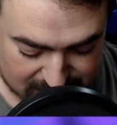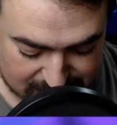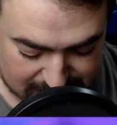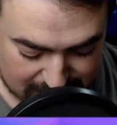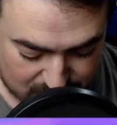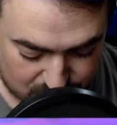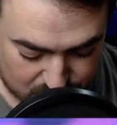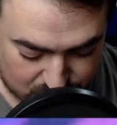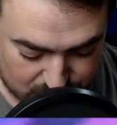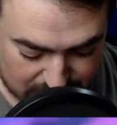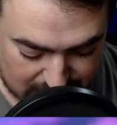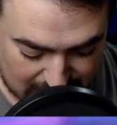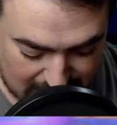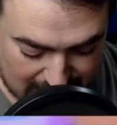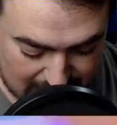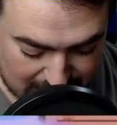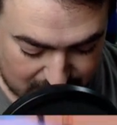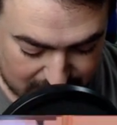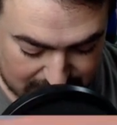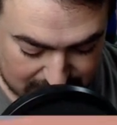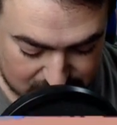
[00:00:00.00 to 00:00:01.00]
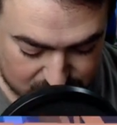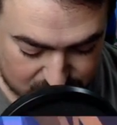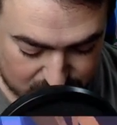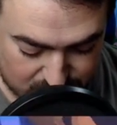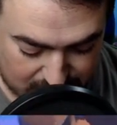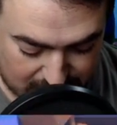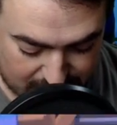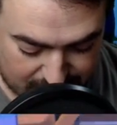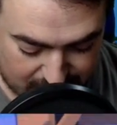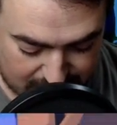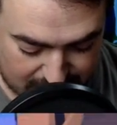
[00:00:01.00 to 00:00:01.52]
stanno tutte là Io adesso
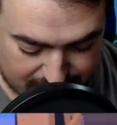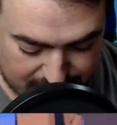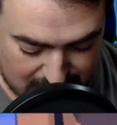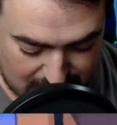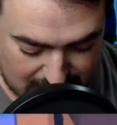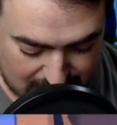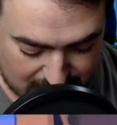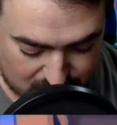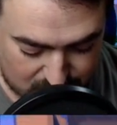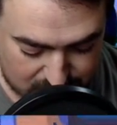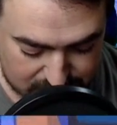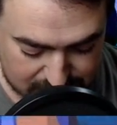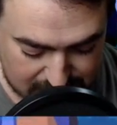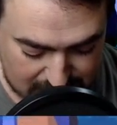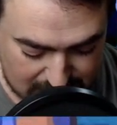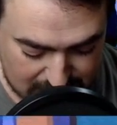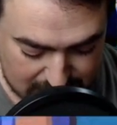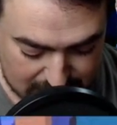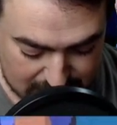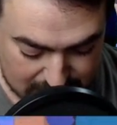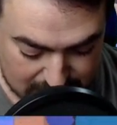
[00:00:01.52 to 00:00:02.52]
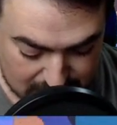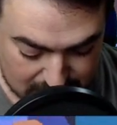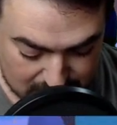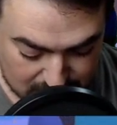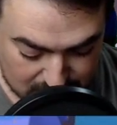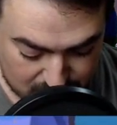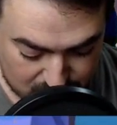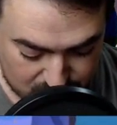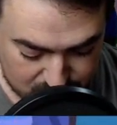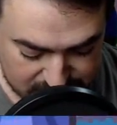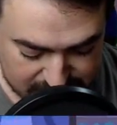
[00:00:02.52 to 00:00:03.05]
dovrei fare una bella cosa
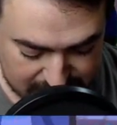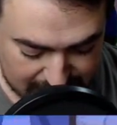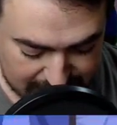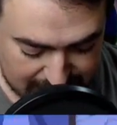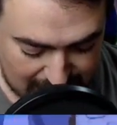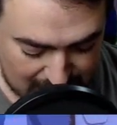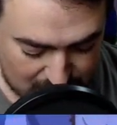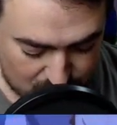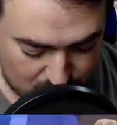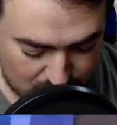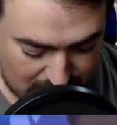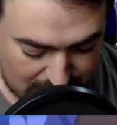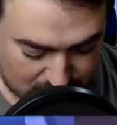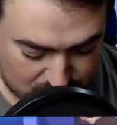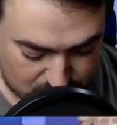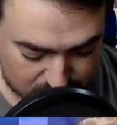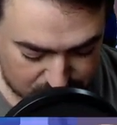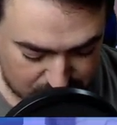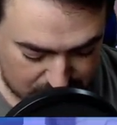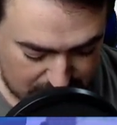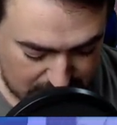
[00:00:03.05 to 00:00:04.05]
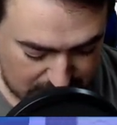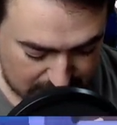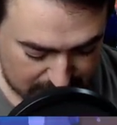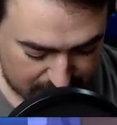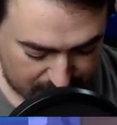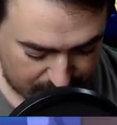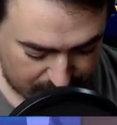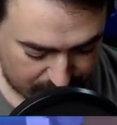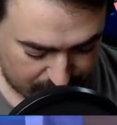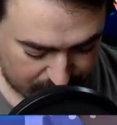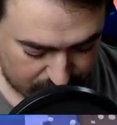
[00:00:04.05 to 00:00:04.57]
un saltello lì così
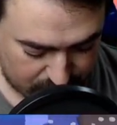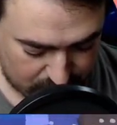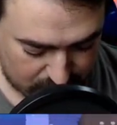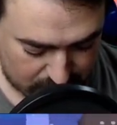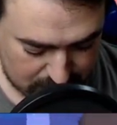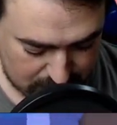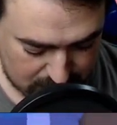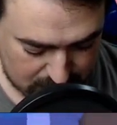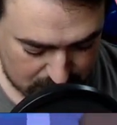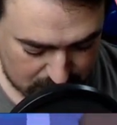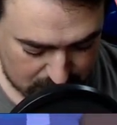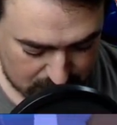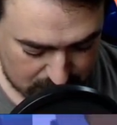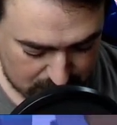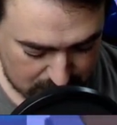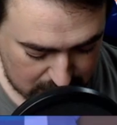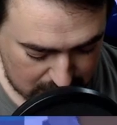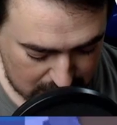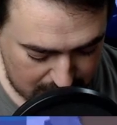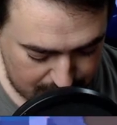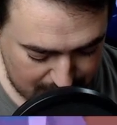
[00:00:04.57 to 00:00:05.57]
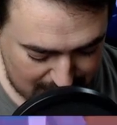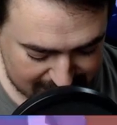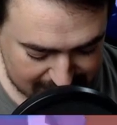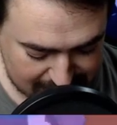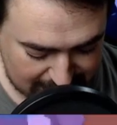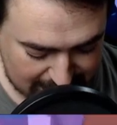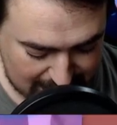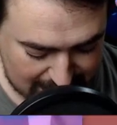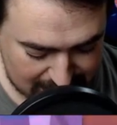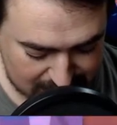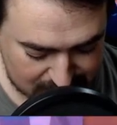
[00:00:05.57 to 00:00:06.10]
E
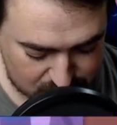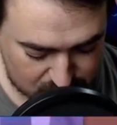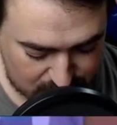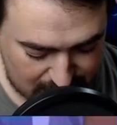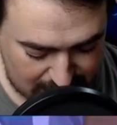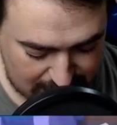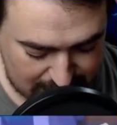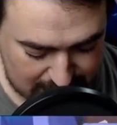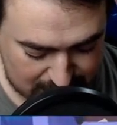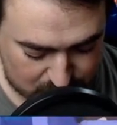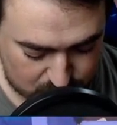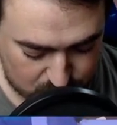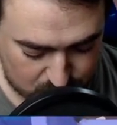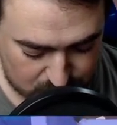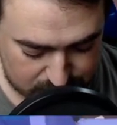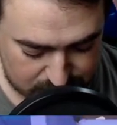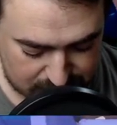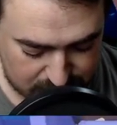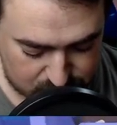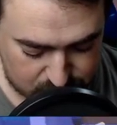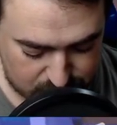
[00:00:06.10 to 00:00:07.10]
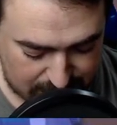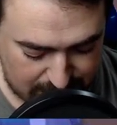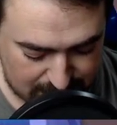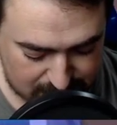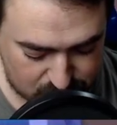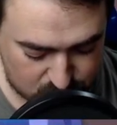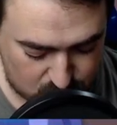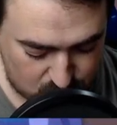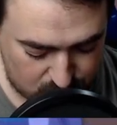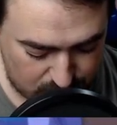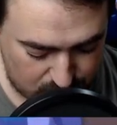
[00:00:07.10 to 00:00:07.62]
massacrare sto maledetto se ci
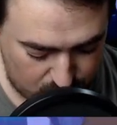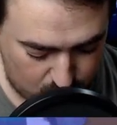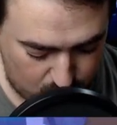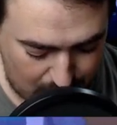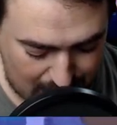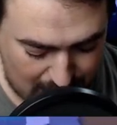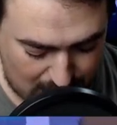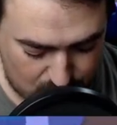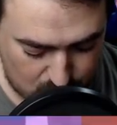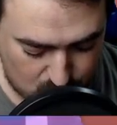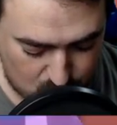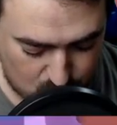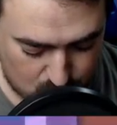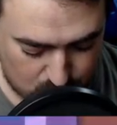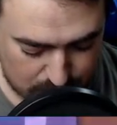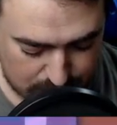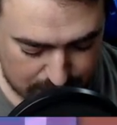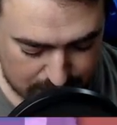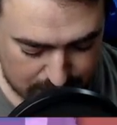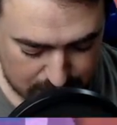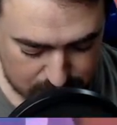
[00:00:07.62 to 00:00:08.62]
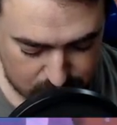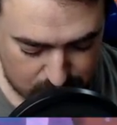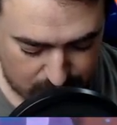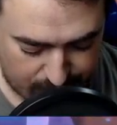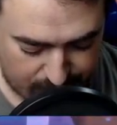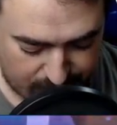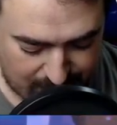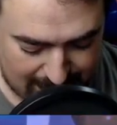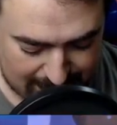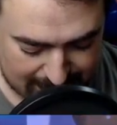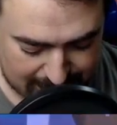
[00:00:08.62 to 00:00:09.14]
riesco Wow, l'ho
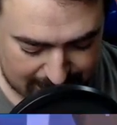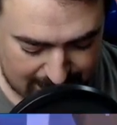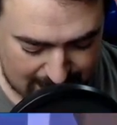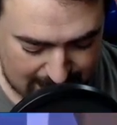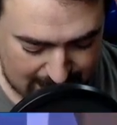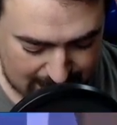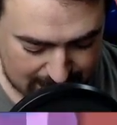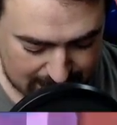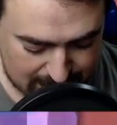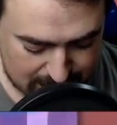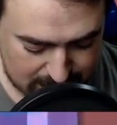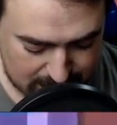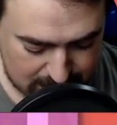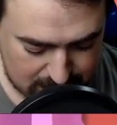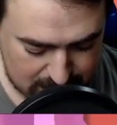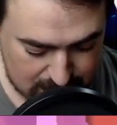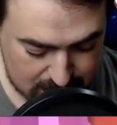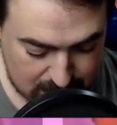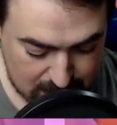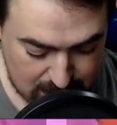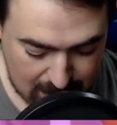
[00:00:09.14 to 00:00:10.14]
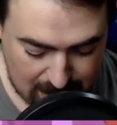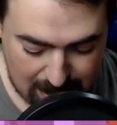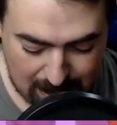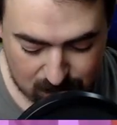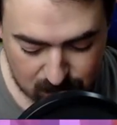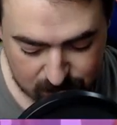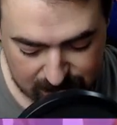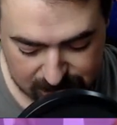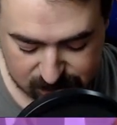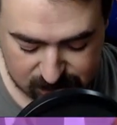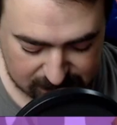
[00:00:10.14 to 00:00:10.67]
fatta E
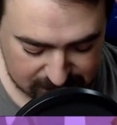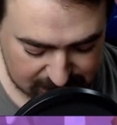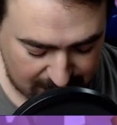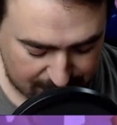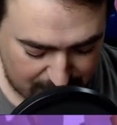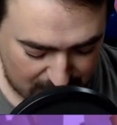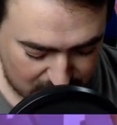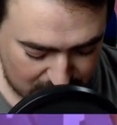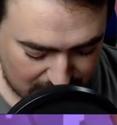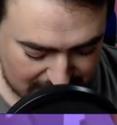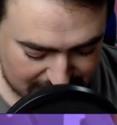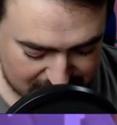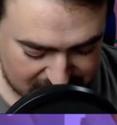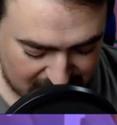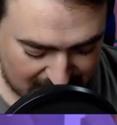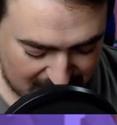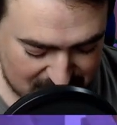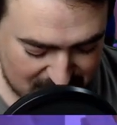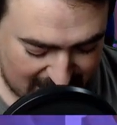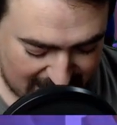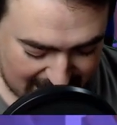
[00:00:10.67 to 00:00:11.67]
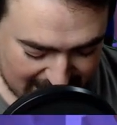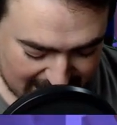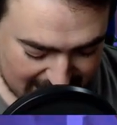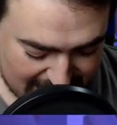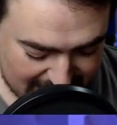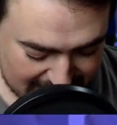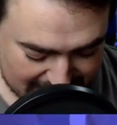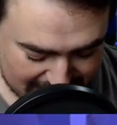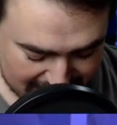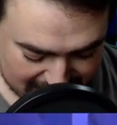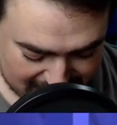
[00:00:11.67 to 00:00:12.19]
non riesco a scappare con le gemme
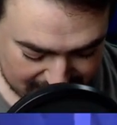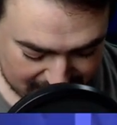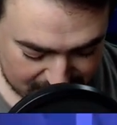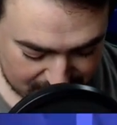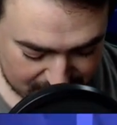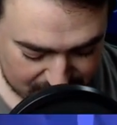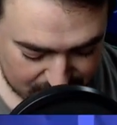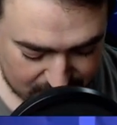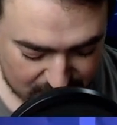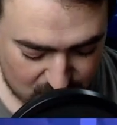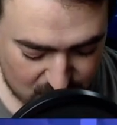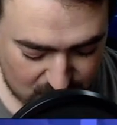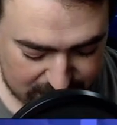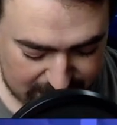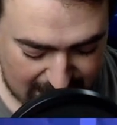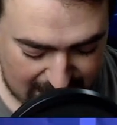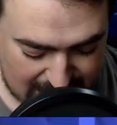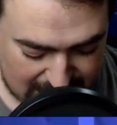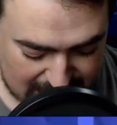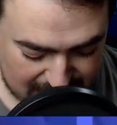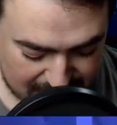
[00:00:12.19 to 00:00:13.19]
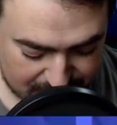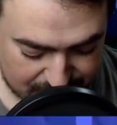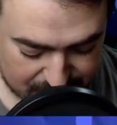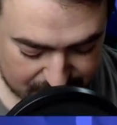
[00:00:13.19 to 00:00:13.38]
Ok